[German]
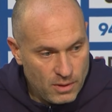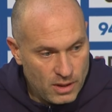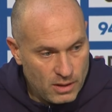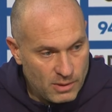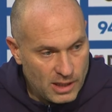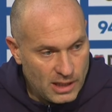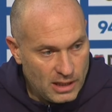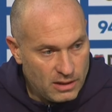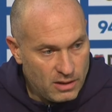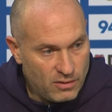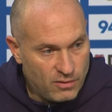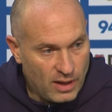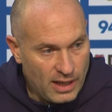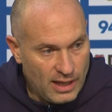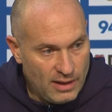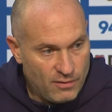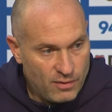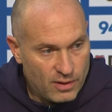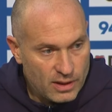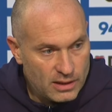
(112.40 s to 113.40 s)
mit einem relativ
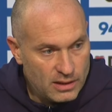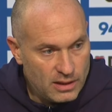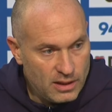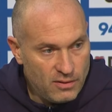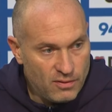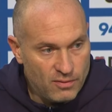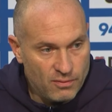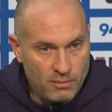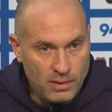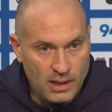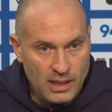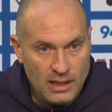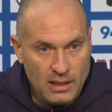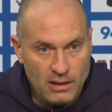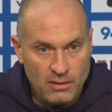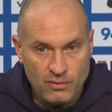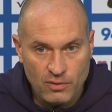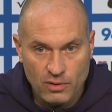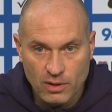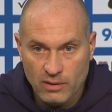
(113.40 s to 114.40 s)
einfachen, tiefen
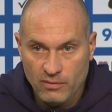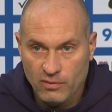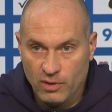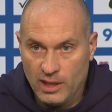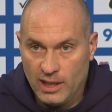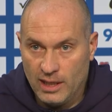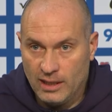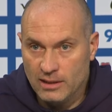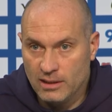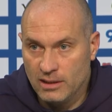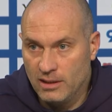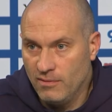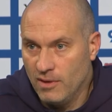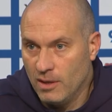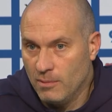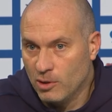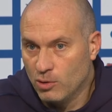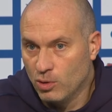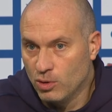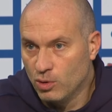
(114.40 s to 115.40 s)
Ball von, von Hertha, den
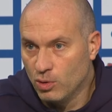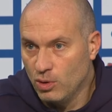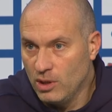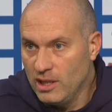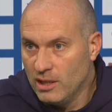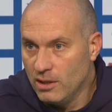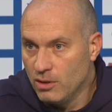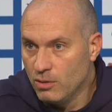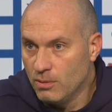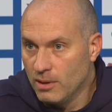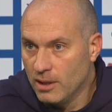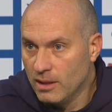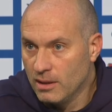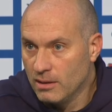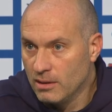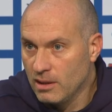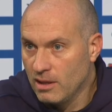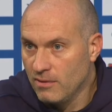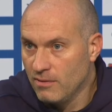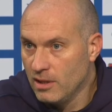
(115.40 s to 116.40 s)
wir aber kontrollieren über
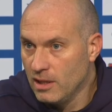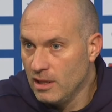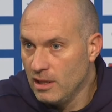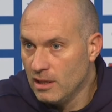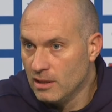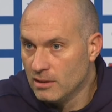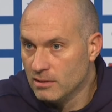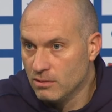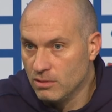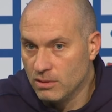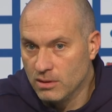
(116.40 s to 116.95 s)
Kevin Ehlers.